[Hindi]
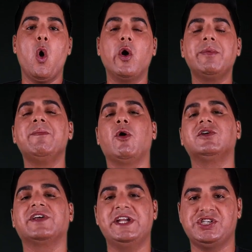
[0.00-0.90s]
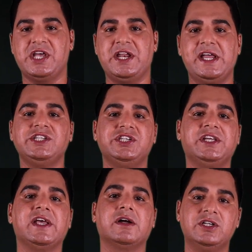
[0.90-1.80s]
और भी बहुत सारे चेहरे हैं
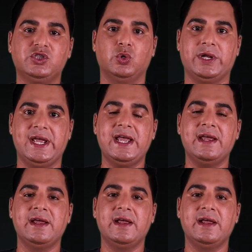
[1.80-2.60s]
जिनके कद छोटे हैं